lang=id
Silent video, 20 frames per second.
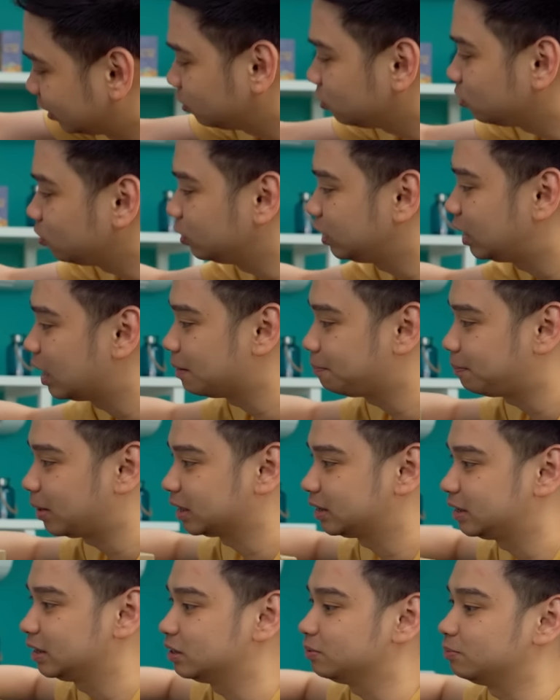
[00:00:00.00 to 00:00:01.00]
itu udah
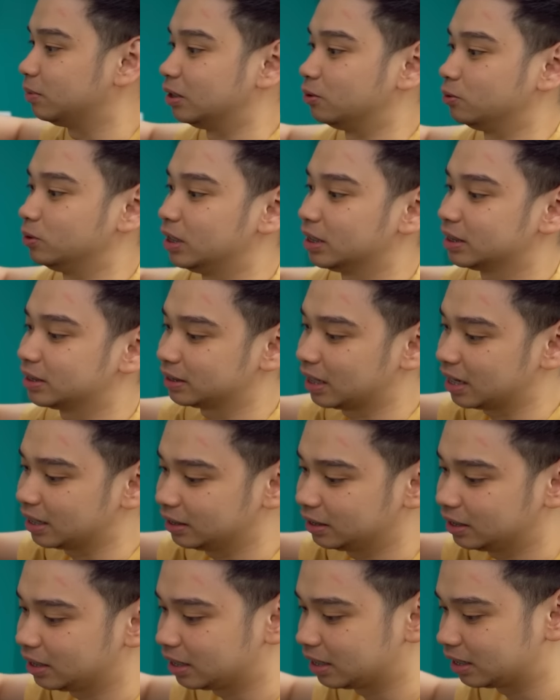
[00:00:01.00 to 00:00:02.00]
pasti semua, udah
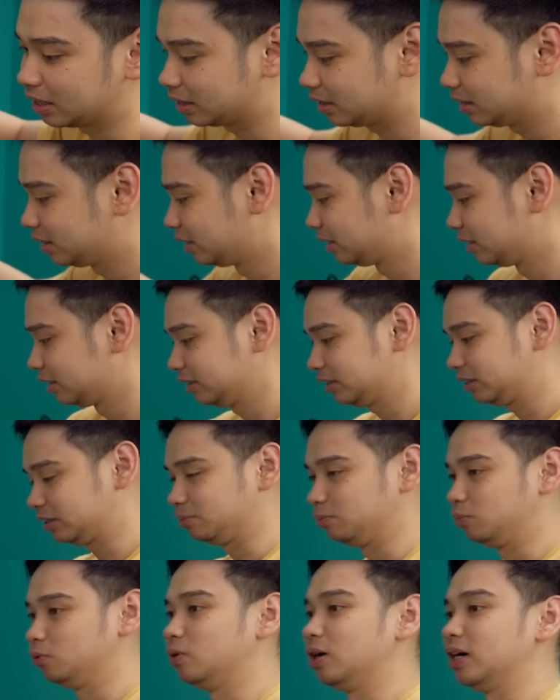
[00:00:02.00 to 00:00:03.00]
standar
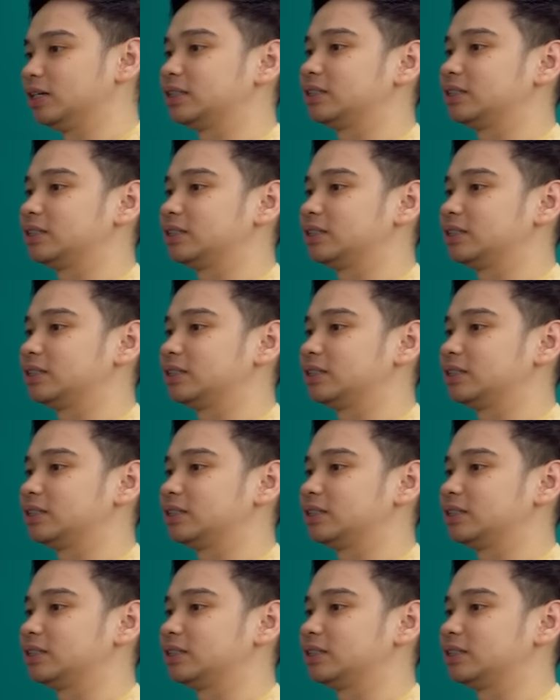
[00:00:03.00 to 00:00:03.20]
sebuah